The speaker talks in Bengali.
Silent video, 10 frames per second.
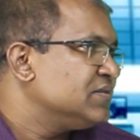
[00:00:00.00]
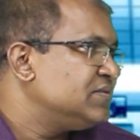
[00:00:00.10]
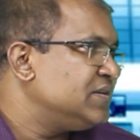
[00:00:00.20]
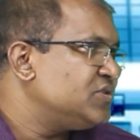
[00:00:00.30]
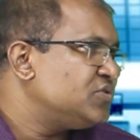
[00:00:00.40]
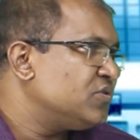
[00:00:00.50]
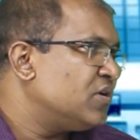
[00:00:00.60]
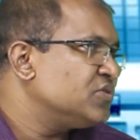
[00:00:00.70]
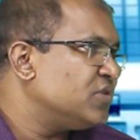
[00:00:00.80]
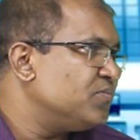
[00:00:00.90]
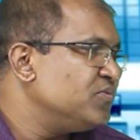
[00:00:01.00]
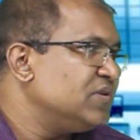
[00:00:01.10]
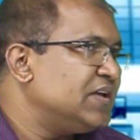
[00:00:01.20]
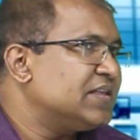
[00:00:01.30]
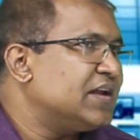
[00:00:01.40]
চিকিৎসক হওয়ার স্বপ্ন
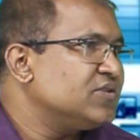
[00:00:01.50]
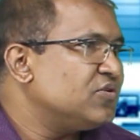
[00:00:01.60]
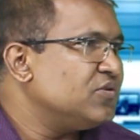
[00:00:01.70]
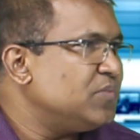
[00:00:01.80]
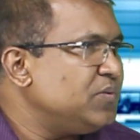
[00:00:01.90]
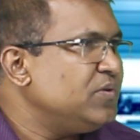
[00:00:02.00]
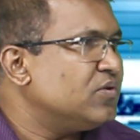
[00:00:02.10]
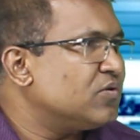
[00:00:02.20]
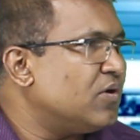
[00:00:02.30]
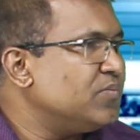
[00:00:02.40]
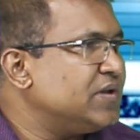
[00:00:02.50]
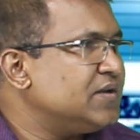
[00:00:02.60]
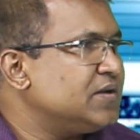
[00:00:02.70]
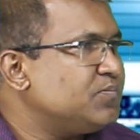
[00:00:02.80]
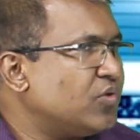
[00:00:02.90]
নিয়ে তারা যখন বিভিন্ন
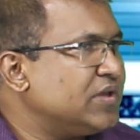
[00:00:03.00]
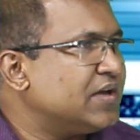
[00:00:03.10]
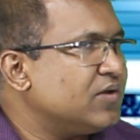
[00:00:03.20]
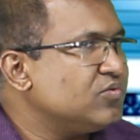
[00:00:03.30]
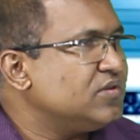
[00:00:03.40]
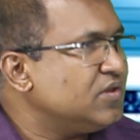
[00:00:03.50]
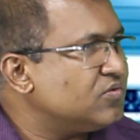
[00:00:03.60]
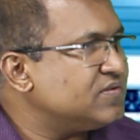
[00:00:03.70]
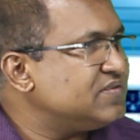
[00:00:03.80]
কম্পিটিটিভ পরীক্ষায় উত্তীর্ণ হয়ে